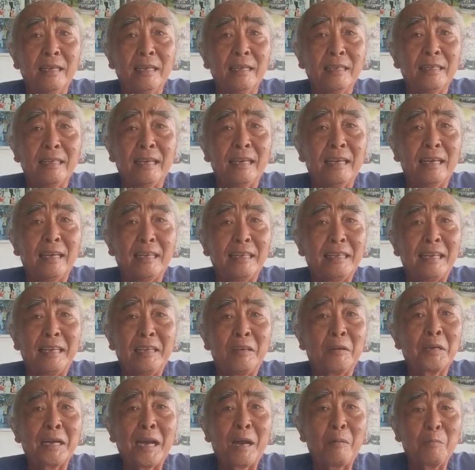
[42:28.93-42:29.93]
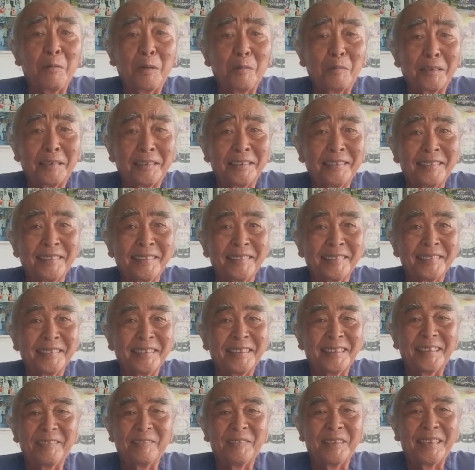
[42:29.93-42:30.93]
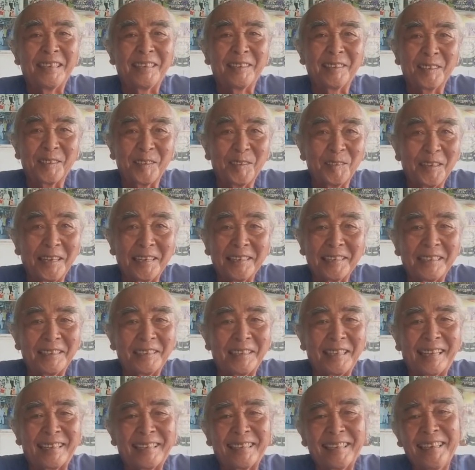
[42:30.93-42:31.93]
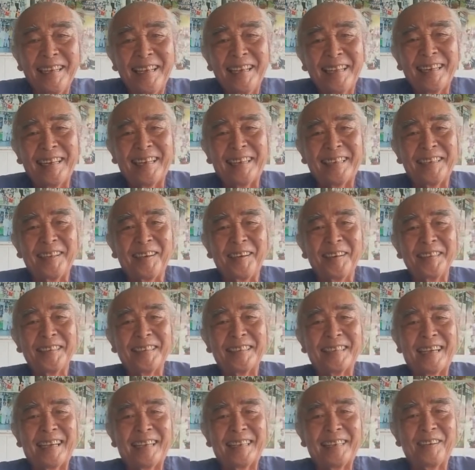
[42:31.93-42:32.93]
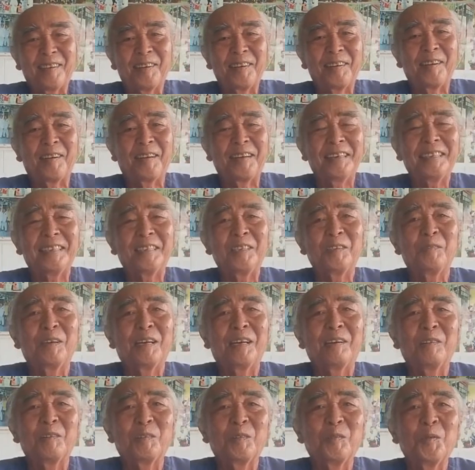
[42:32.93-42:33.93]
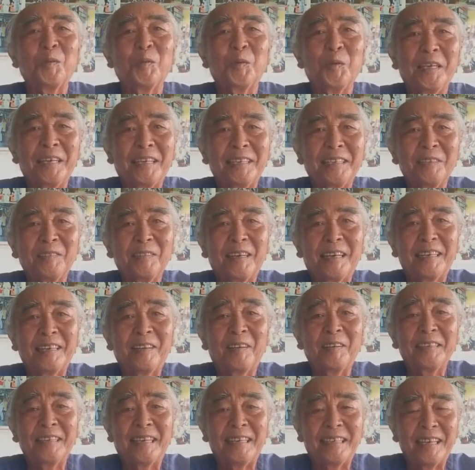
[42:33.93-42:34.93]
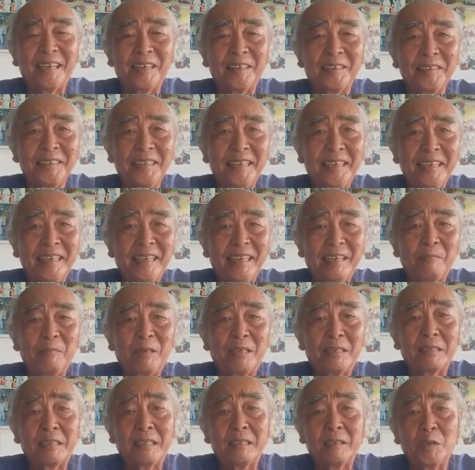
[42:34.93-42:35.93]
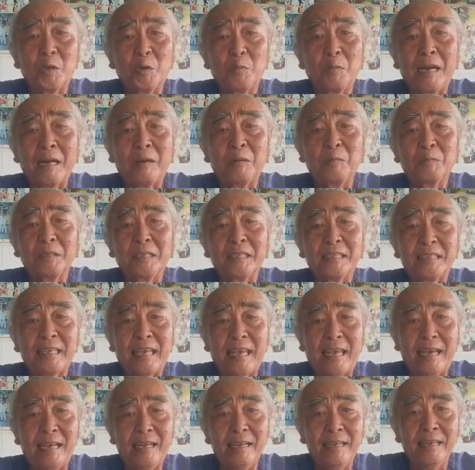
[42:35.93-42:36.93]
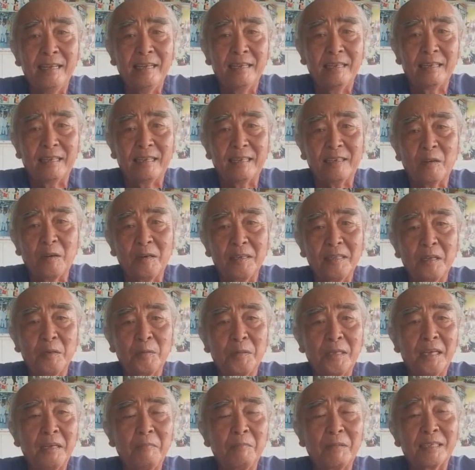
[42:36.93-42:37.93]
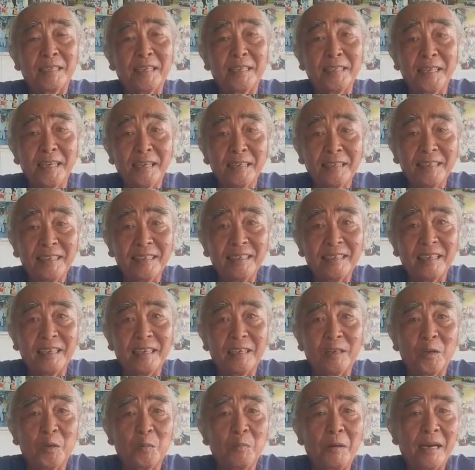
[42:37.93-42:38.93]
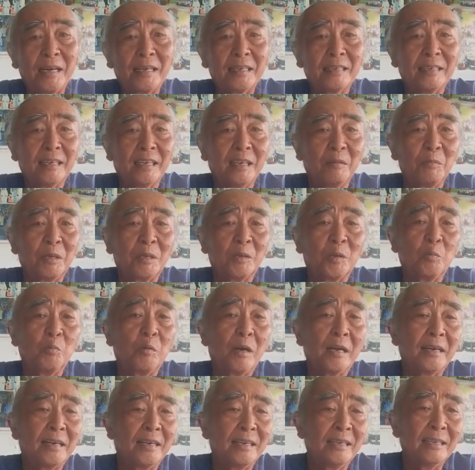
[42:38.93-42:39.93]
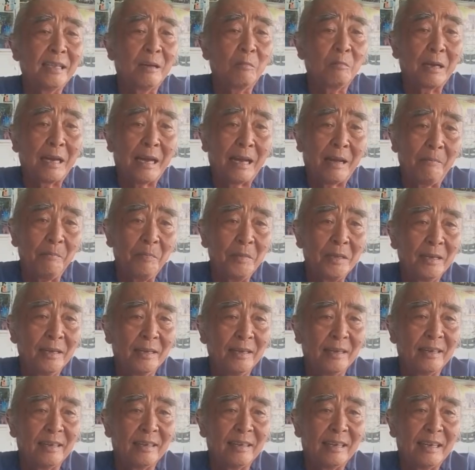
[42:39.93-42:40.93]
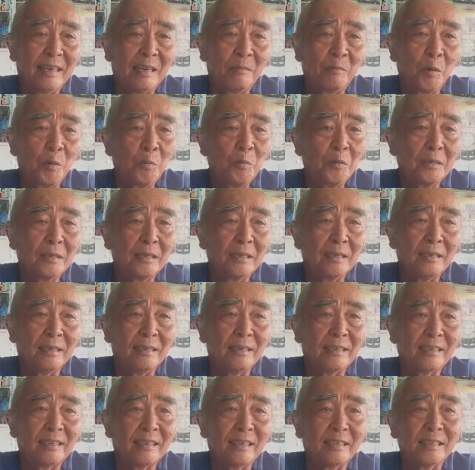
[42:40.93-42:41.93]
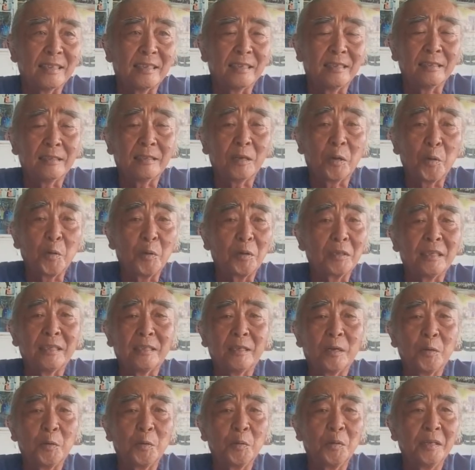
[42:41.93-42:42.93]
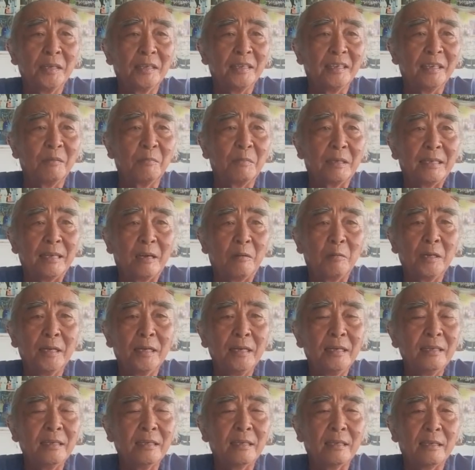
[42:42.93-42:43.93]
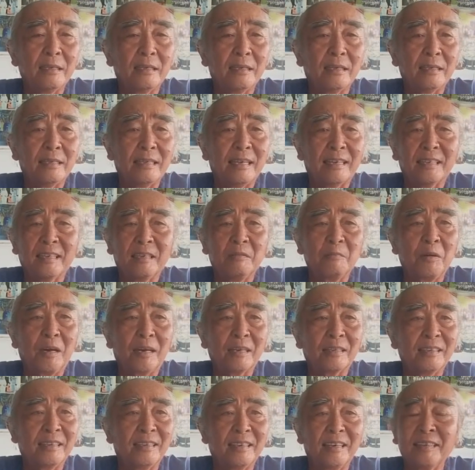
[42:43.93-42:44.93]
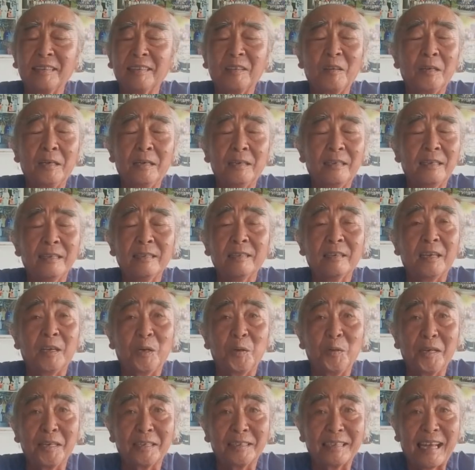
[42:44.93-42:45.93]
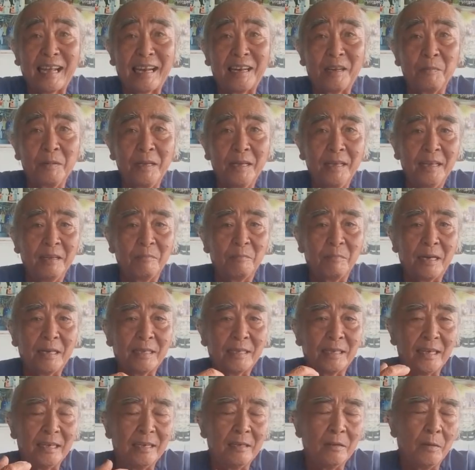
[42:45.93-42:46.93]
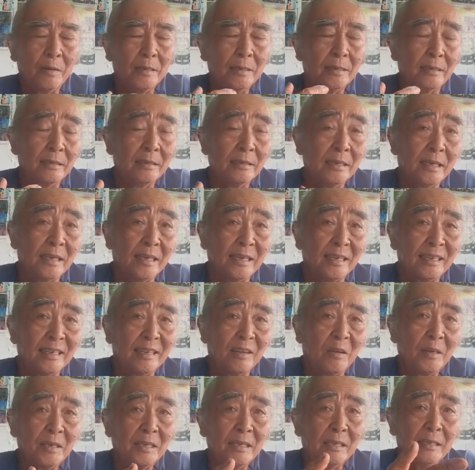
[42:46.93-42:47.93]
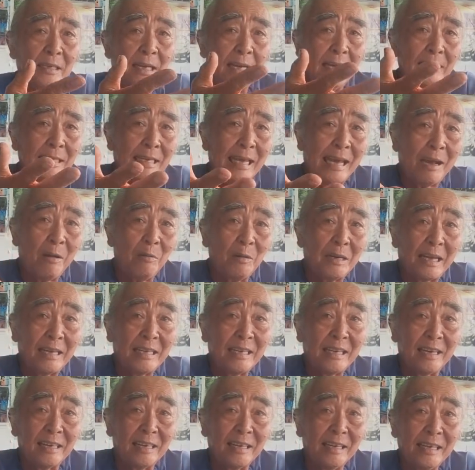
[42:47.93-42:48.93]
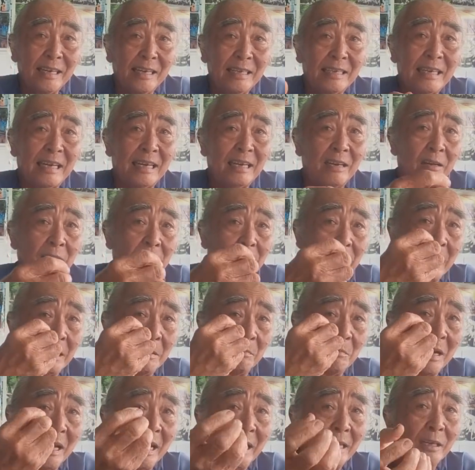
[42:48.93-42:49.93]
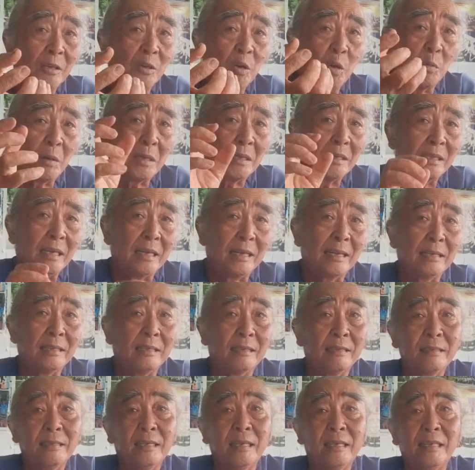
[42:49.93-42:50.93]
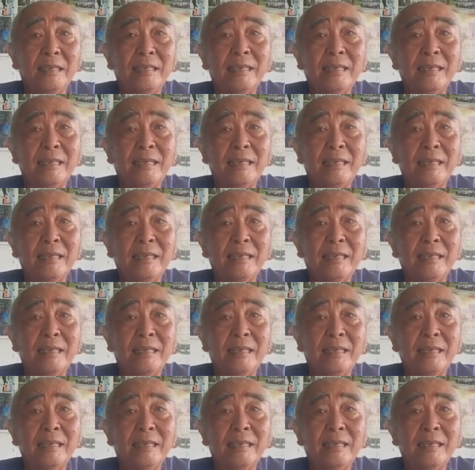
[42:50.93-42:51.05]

về về võ không không à cho nên dạ. yeah. giờ phải cố gắng để lên lời nói thì tại con hỏi thì chú ba vui ha chú ba nói vậy thôi nhưng mà những cô bác cũng chia sẻ à, có điều chi mà sơ sức đó thì cô bác anh chị mình cũng quan hỷ thông cảm em út thì à, thật sự tu thì tu nhưng mà giáo lý thì à, và kinh phật thì ít có ít hiểu hơn ta lắm dạ. mà chỉ nói những gì nói với các cháu nãy giờ đó ha và nó trình bày với cô anh chị là những gì